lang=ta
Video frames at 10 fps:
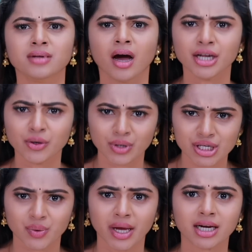நானே
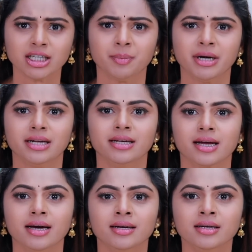ஒரு சுய கட்டுப்பாட்டுல
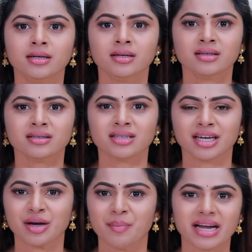இருக்கேன்
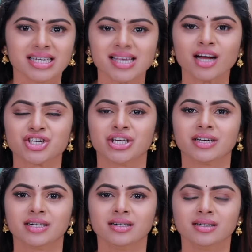எனக்கு மனசாட்சி
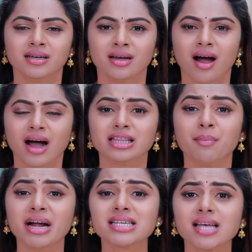இருக்கு
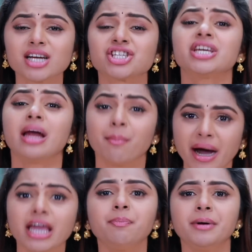அந்த மனசாட்சிக்கு
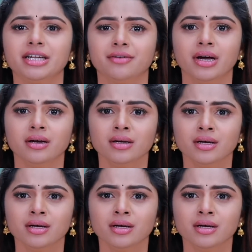நான் பயப்படுறவ